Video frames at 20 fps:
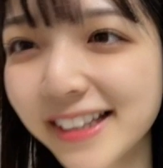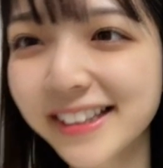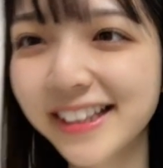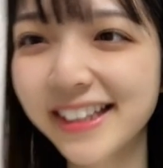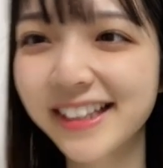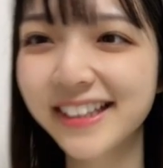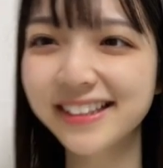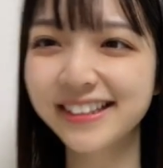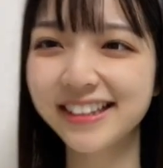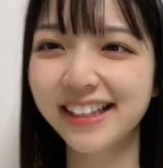い
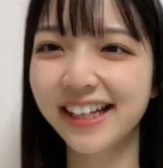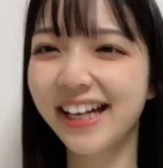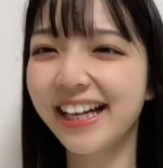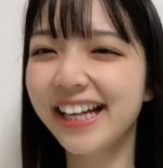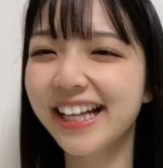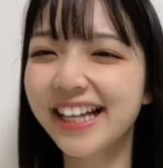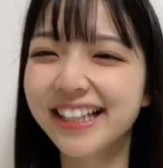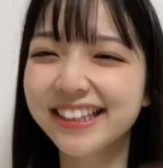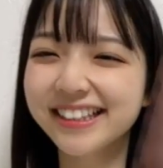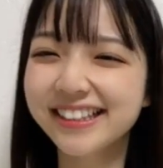ねってあ
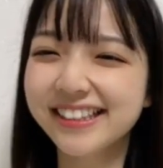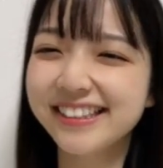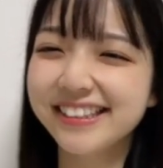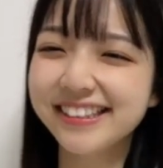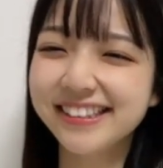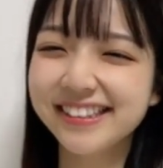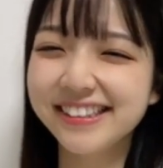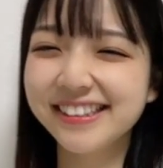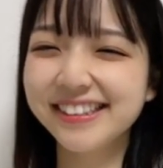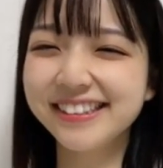りがと
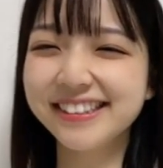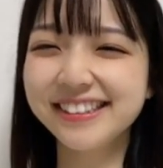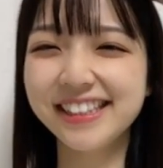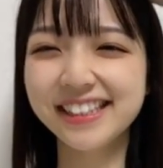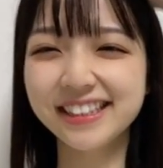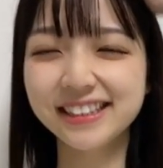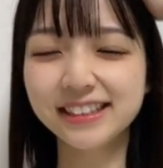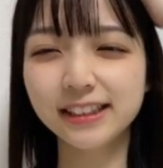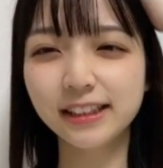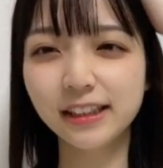う
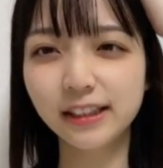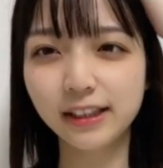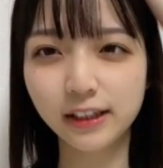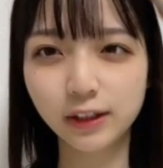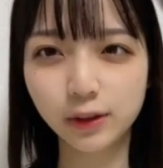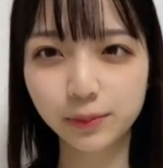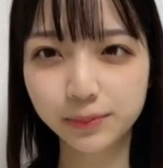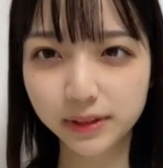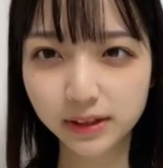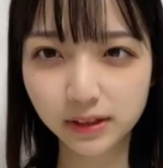嬉しい
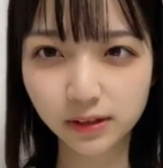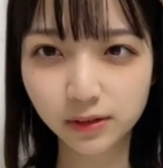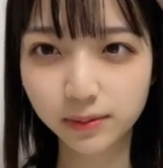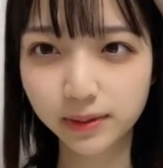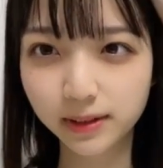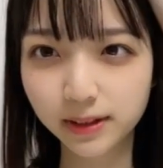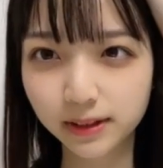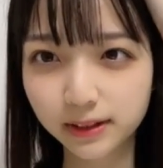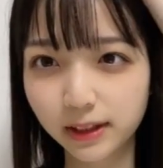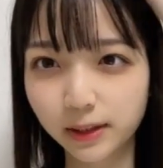褒めて伸
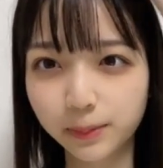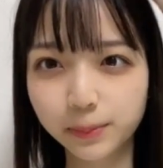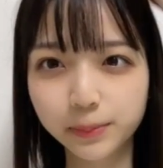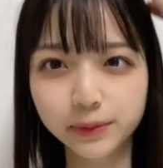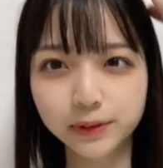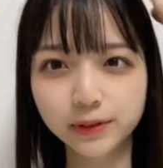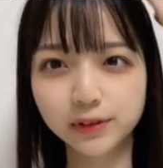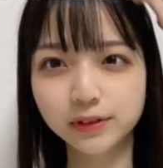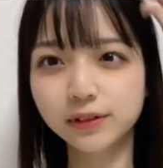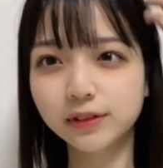びる
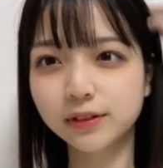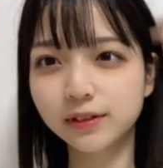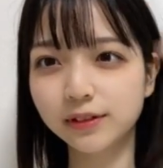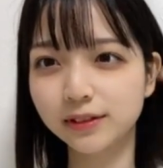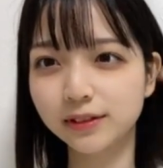タイプ